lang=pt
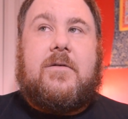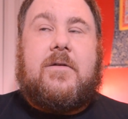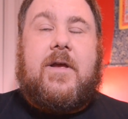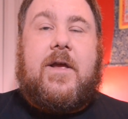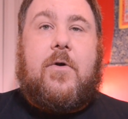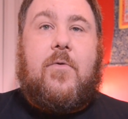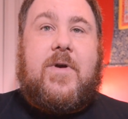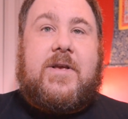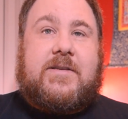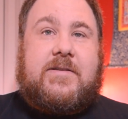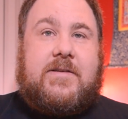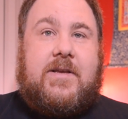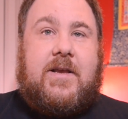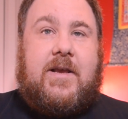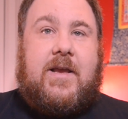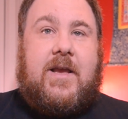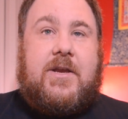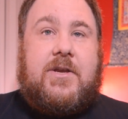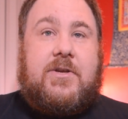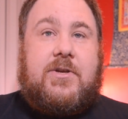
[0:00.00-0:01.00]

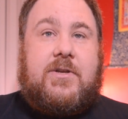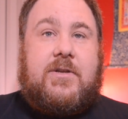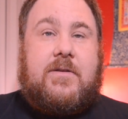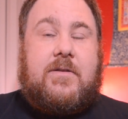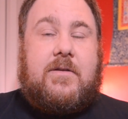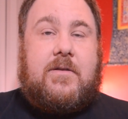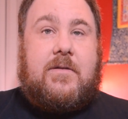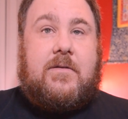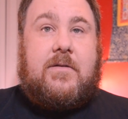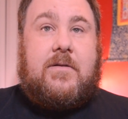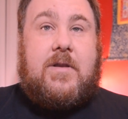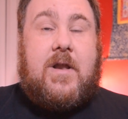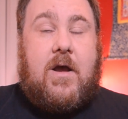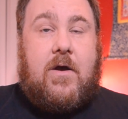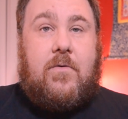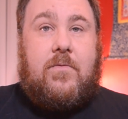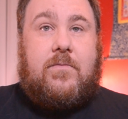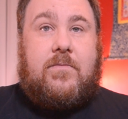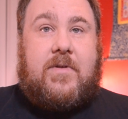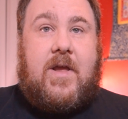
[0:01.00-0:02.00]
reconhecer que a gente
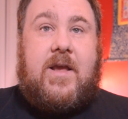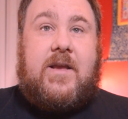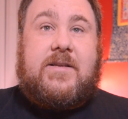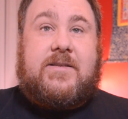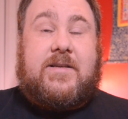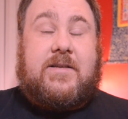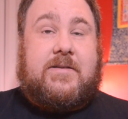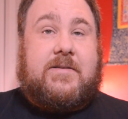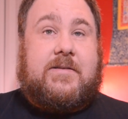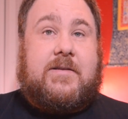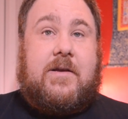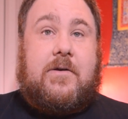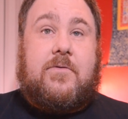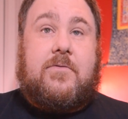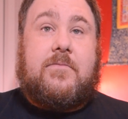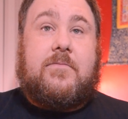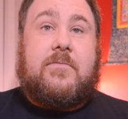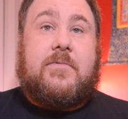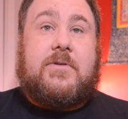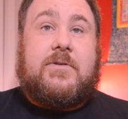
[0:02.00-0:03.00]
não tem
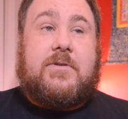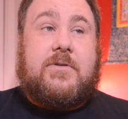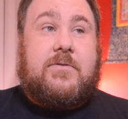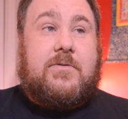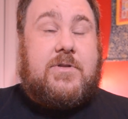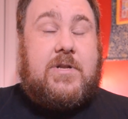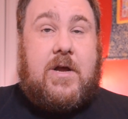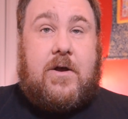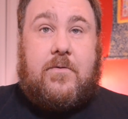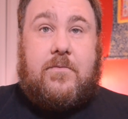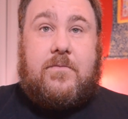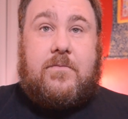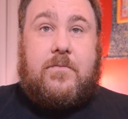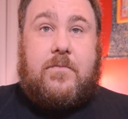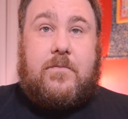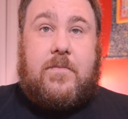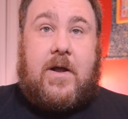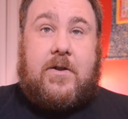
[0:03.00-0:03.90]
isenção, a, não,